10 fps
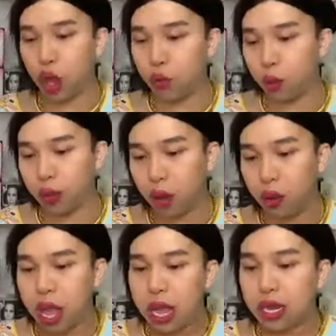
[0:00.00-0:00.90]
chịu gì cũng
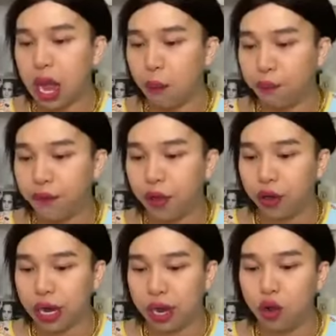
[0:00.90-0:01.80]
chịu Ngọc
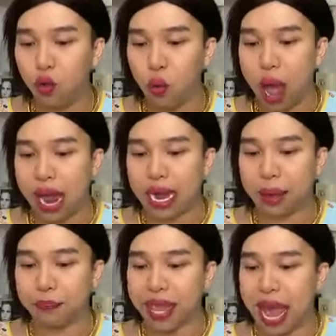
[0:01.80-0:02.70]
Phượng nè nước qua nè
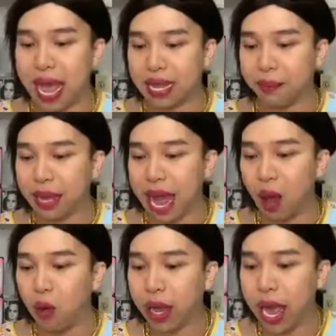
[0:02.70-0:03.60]
năm chai 200k
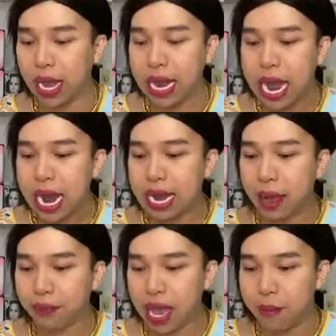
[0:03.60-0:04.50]
ok
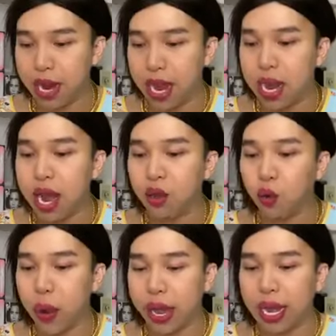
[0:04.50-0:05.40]
năm chai mini
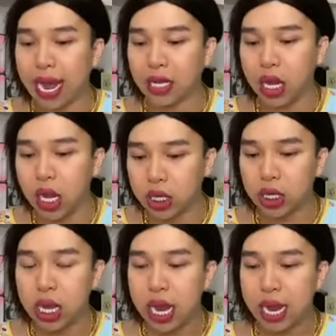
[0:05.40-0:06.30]
Đinh Nguyễn Anh Thư
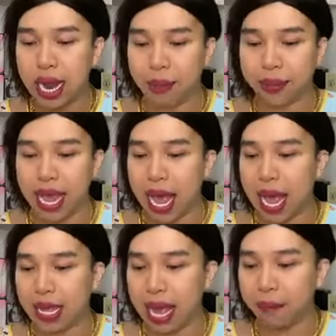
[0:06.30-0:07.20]
là năm chai
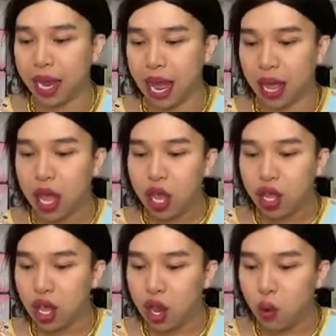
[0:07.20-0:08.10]
200 nè
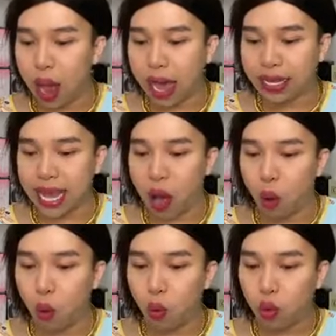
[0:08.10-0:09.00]
như Quang
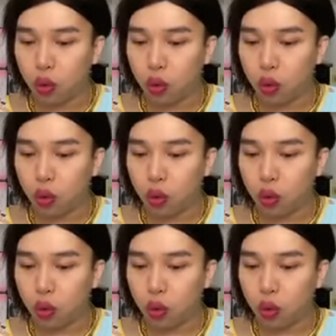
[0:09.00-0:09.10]
Châu